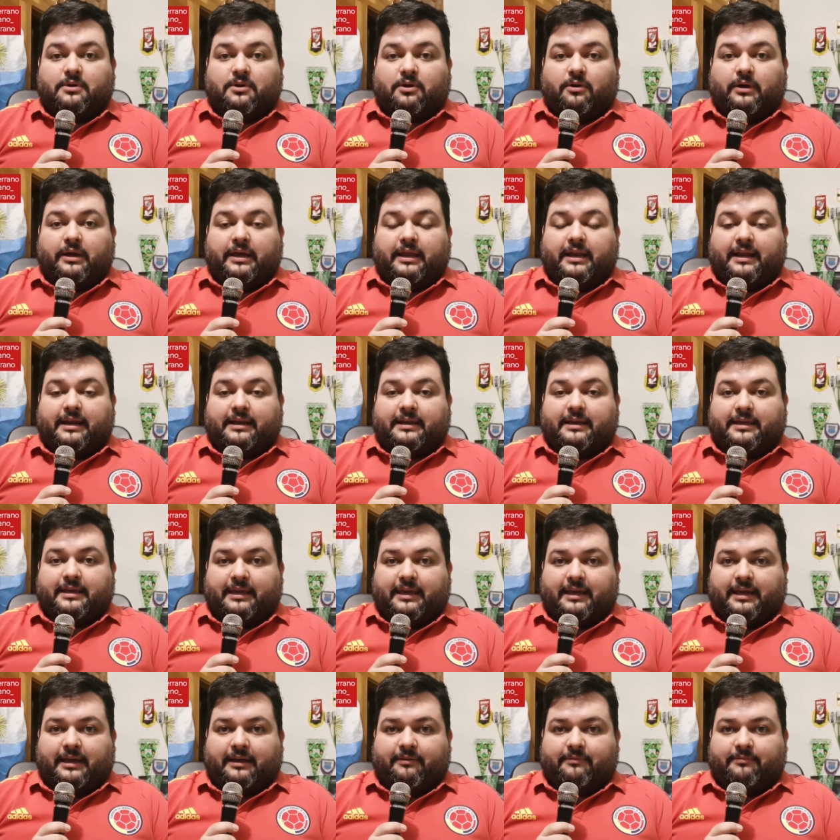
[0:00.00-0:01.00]
con
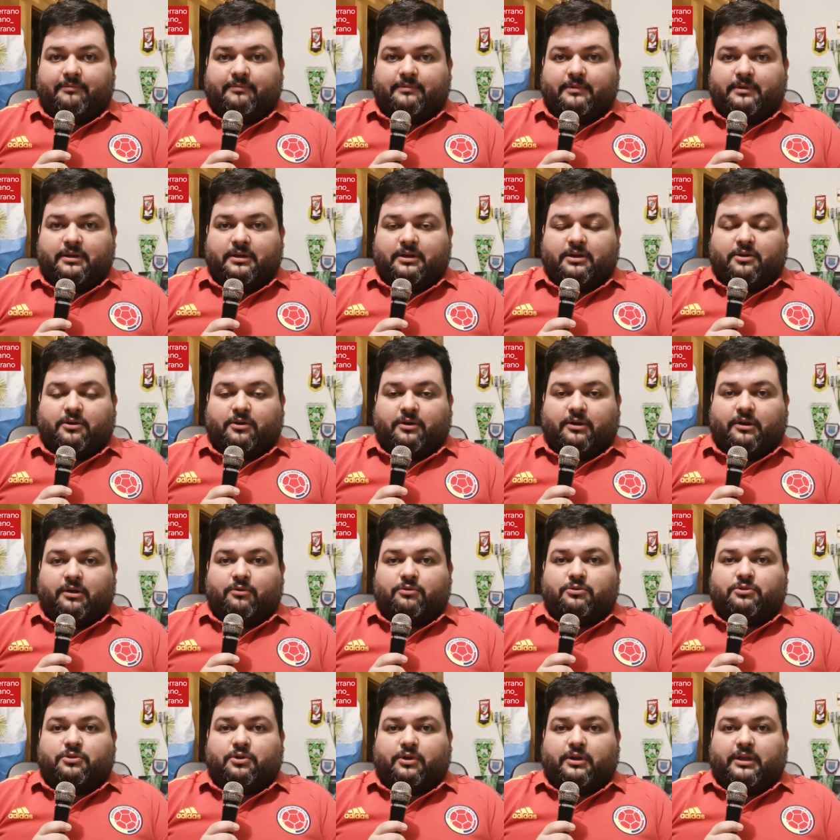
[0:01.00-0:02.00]
jerarquía, con
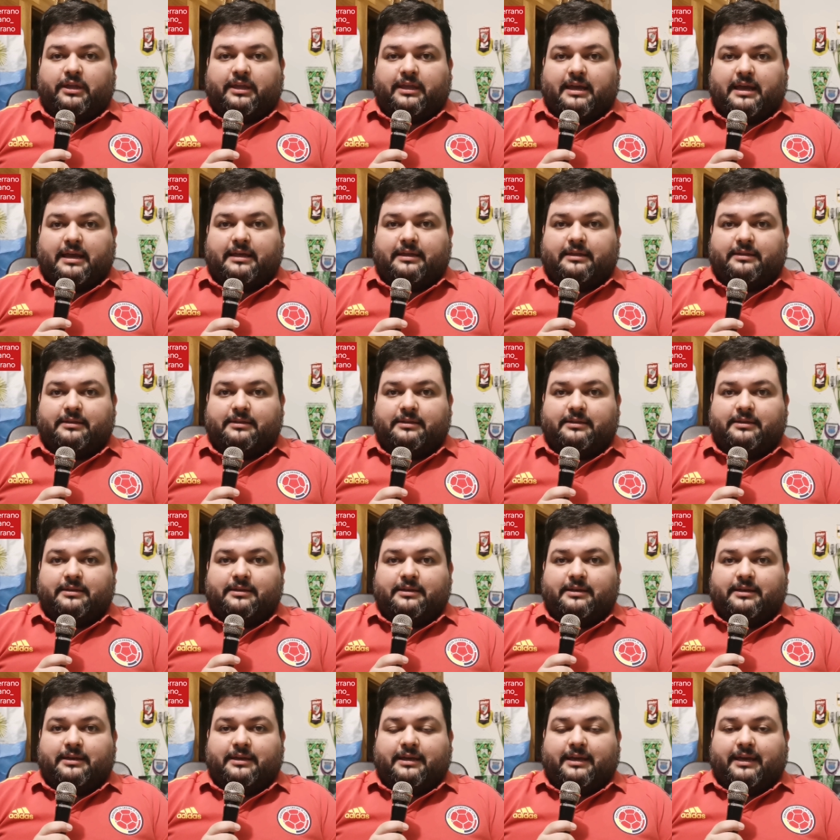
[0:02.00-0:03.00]
autoridad,
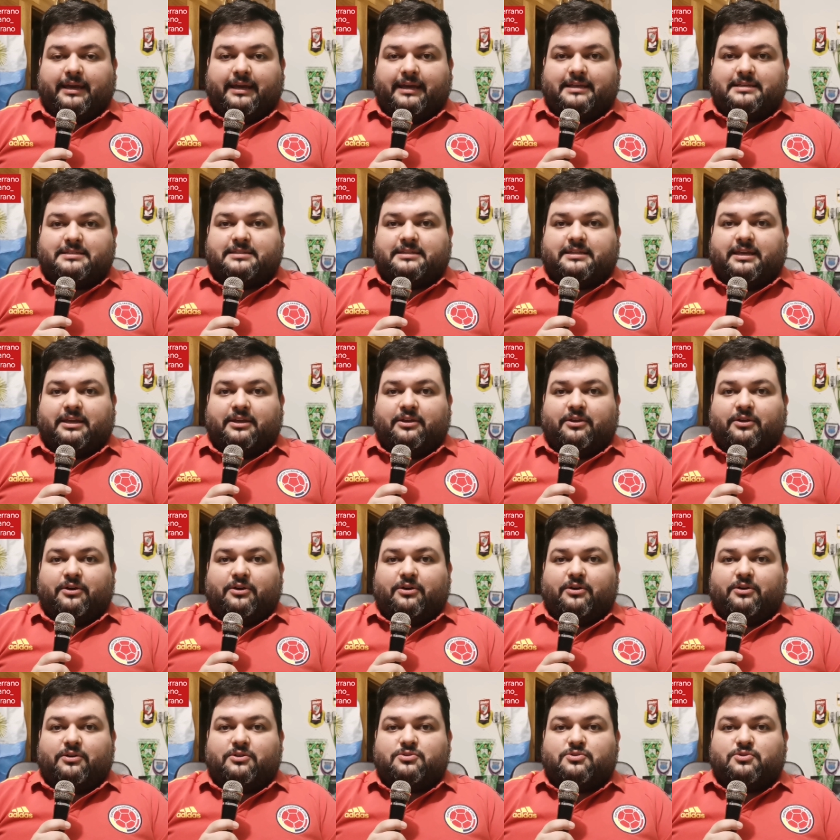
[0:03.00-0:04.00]

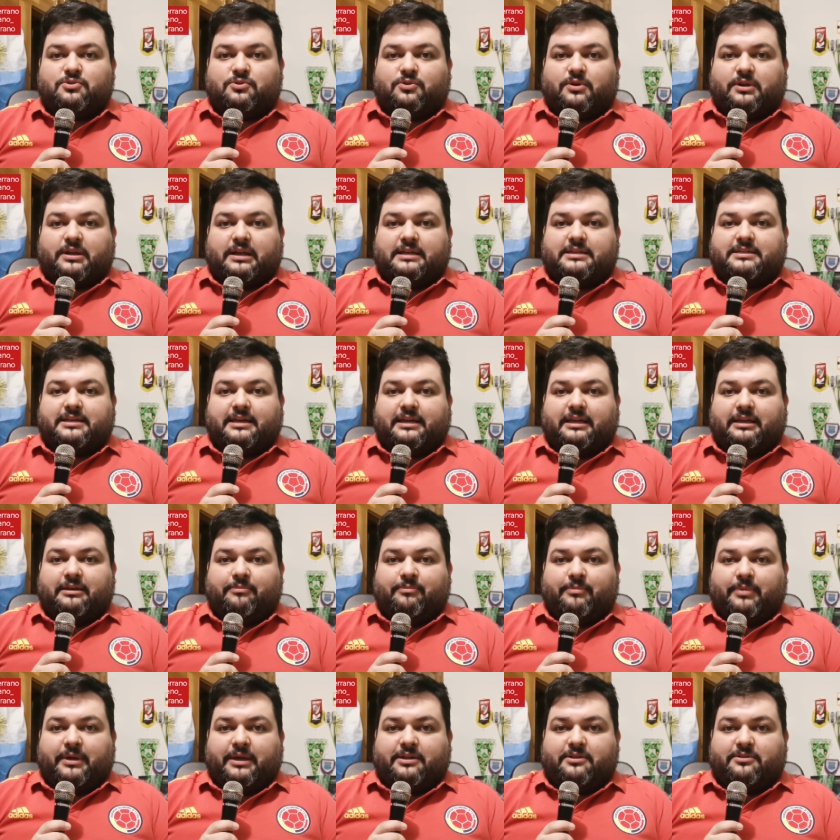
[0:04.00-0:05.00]
estiró su racha de
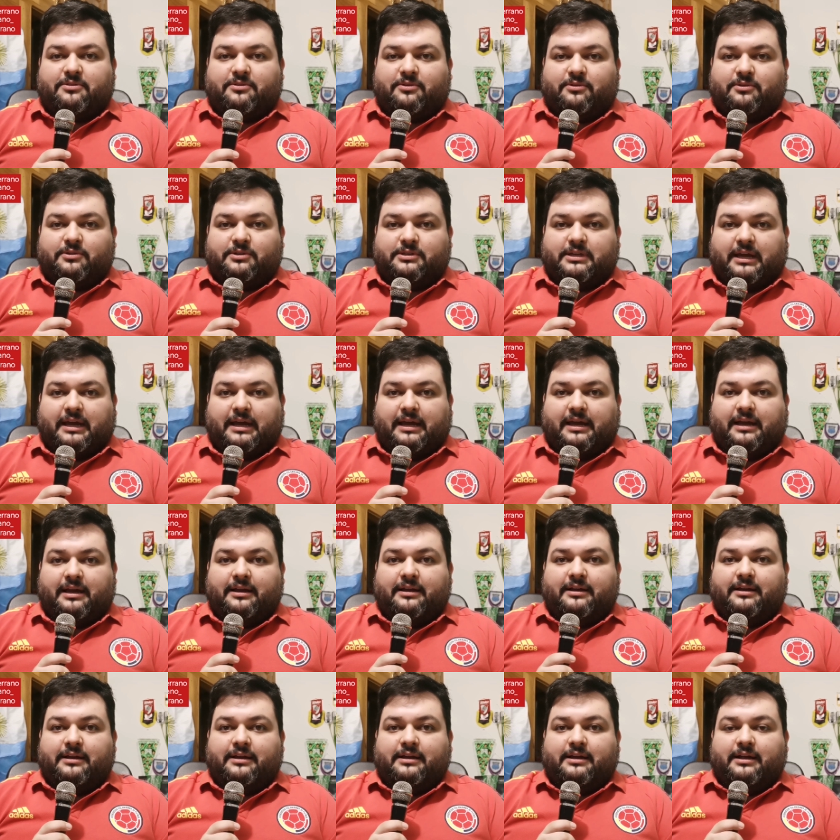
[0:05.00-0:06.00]
invicto,
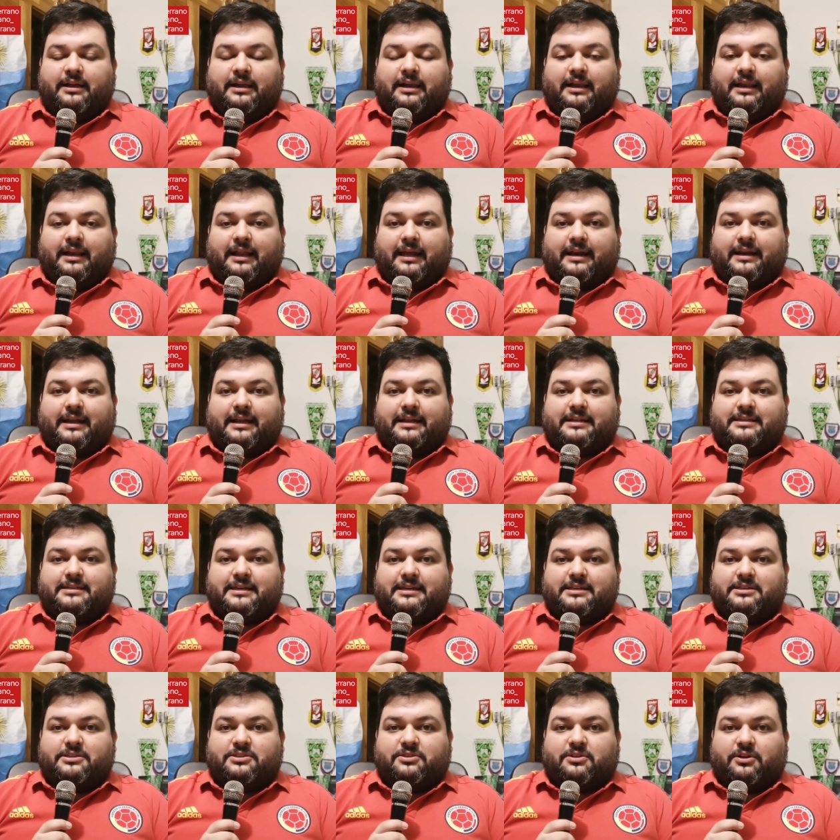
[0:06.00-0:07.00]
ya la
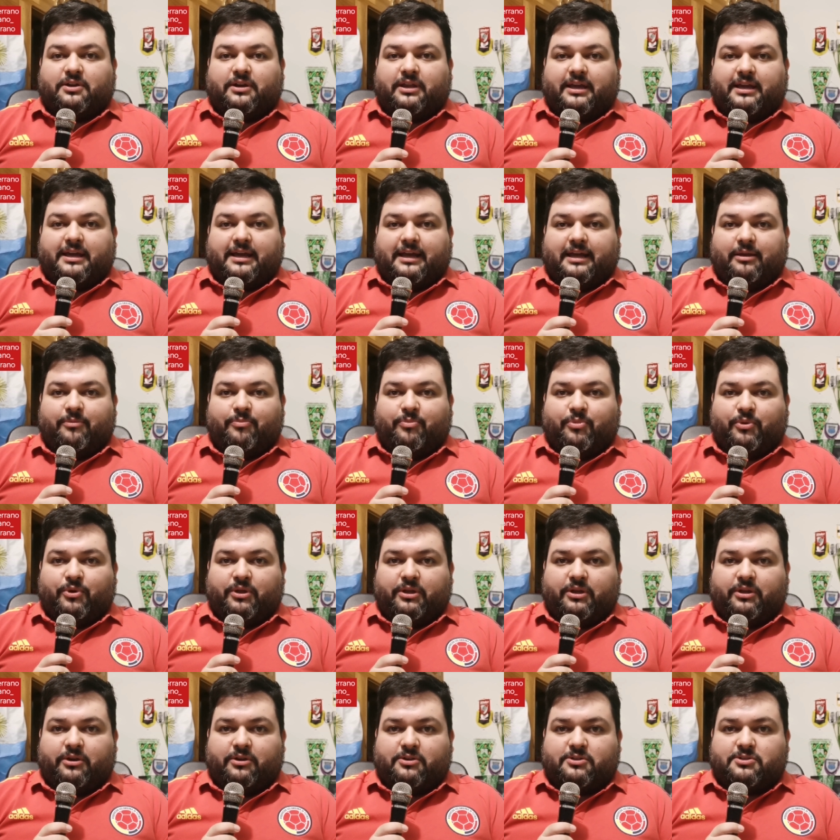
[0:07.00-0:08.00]
racha histórica del
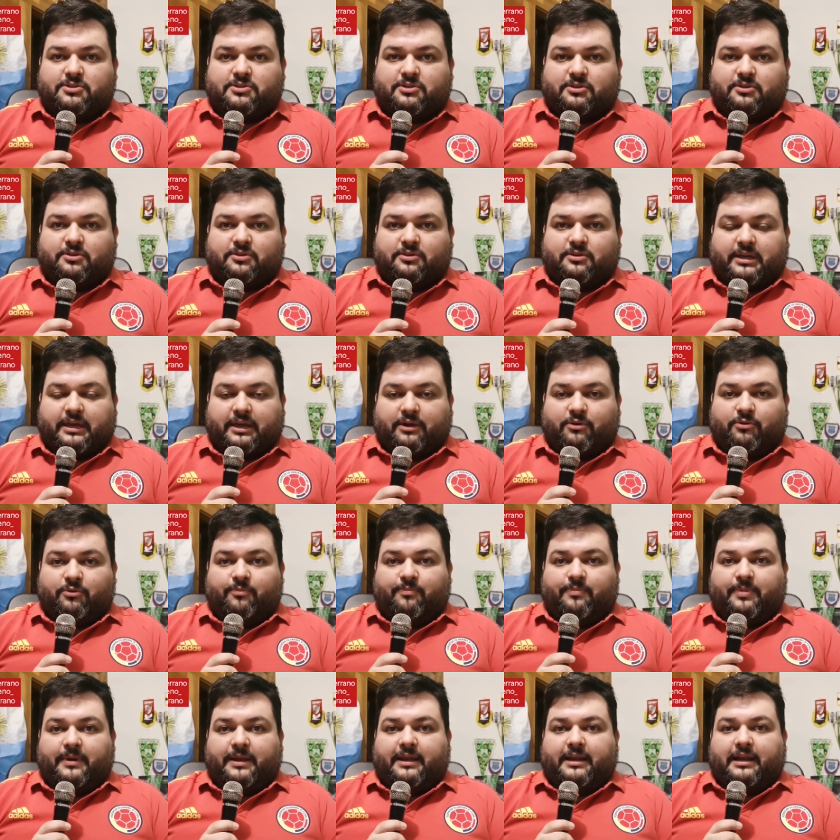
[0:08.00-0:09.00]
poderoso que
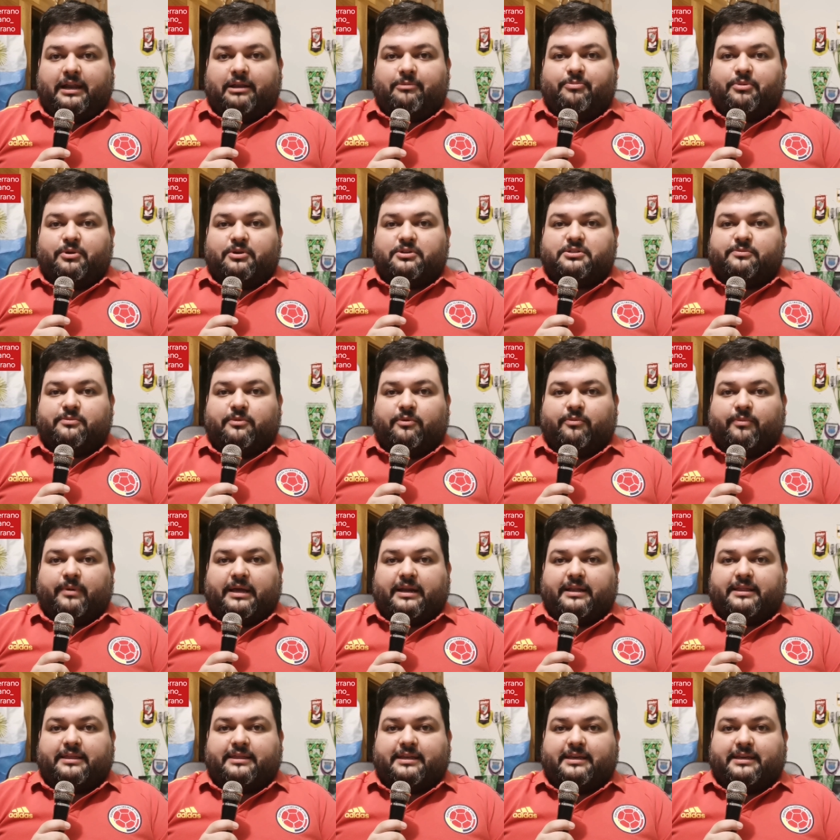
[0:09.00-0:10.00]
cumplirá el próximo
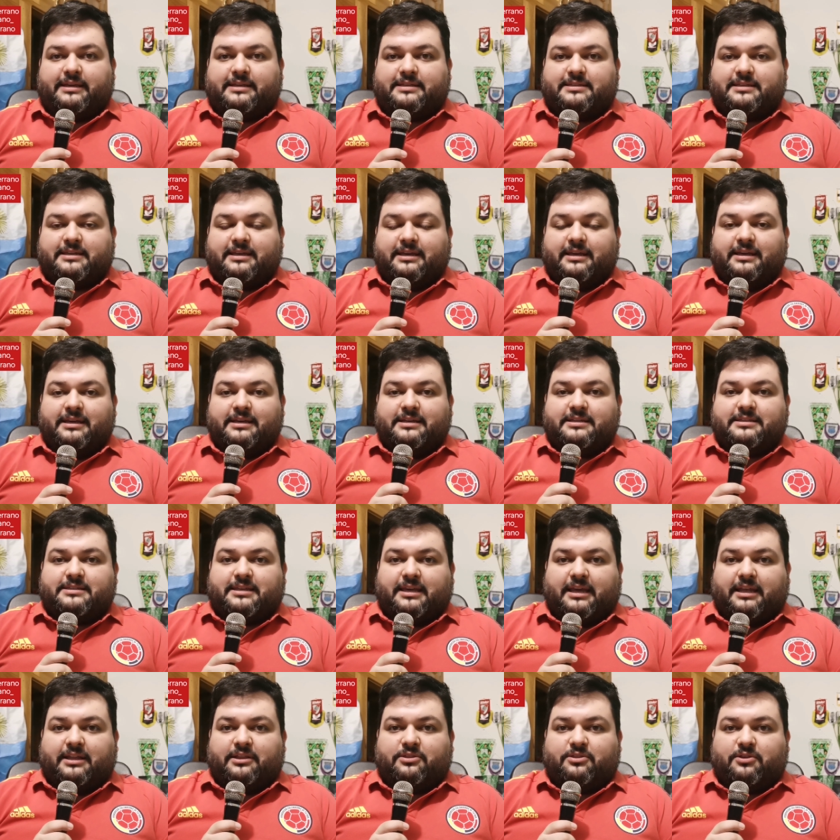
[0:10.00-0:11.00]
martes
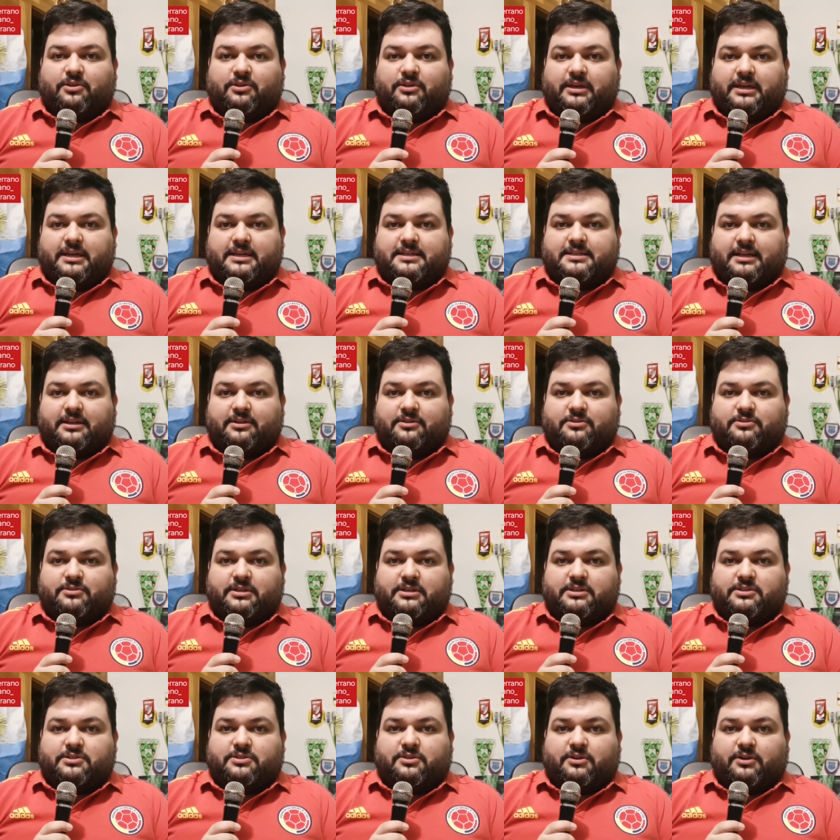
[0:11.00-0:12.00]
110 años
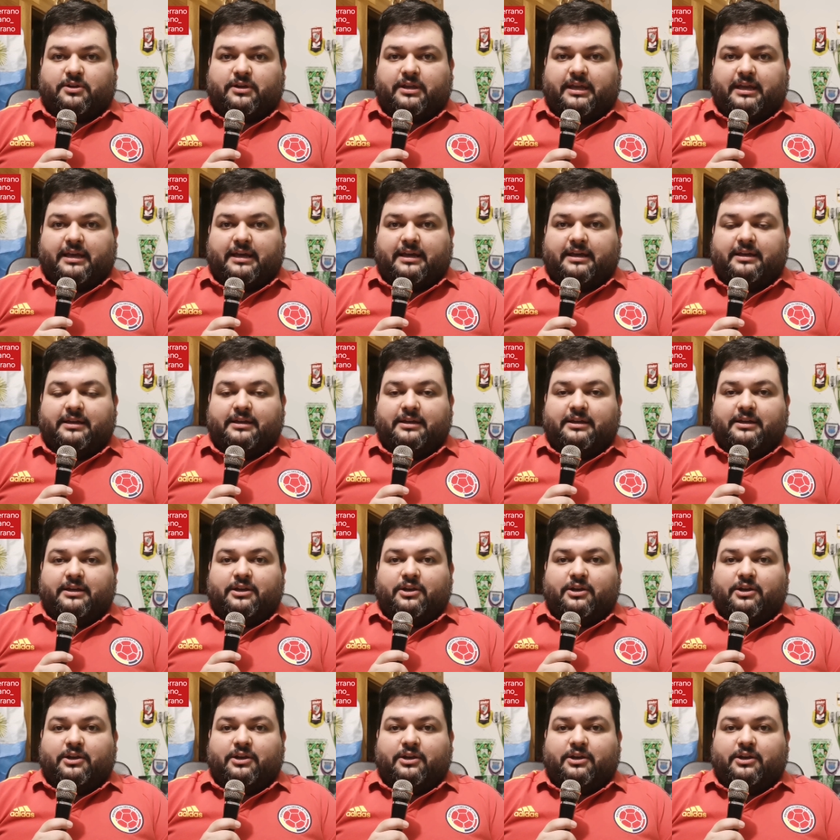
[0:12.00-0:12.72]
de historia,